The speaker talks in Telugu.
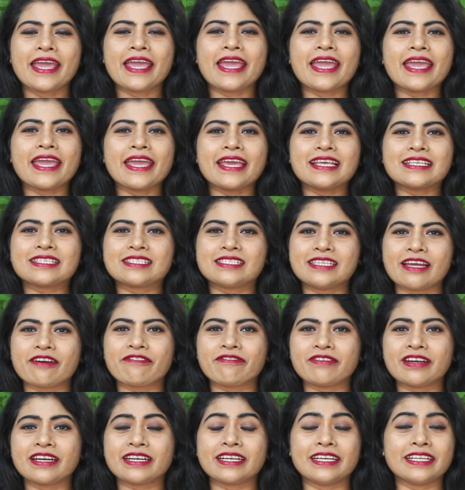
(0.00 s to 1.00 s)
హీ ఈజ్
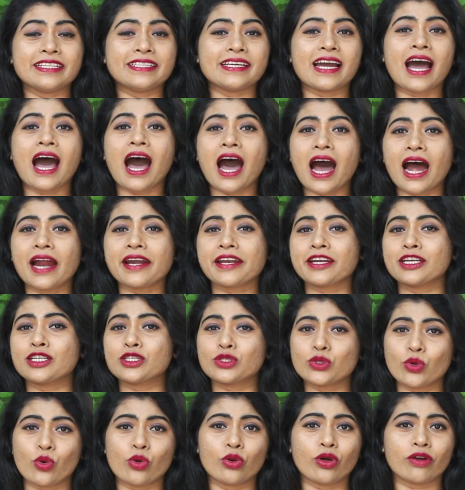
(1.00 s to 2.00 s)
డెఫినెట్లీ ది హార్ట్
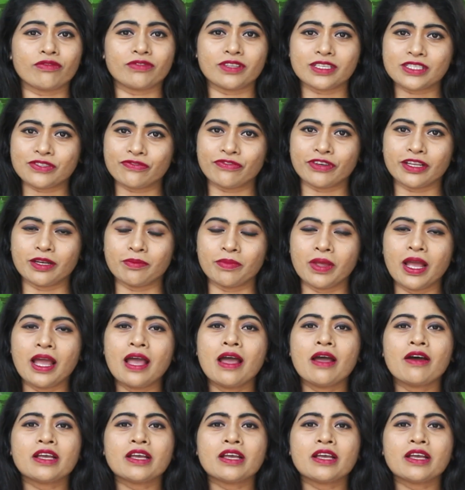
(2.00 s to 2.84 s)
అండ్ సోల్ ఆఫ్ దిస్ ఫిల్మ్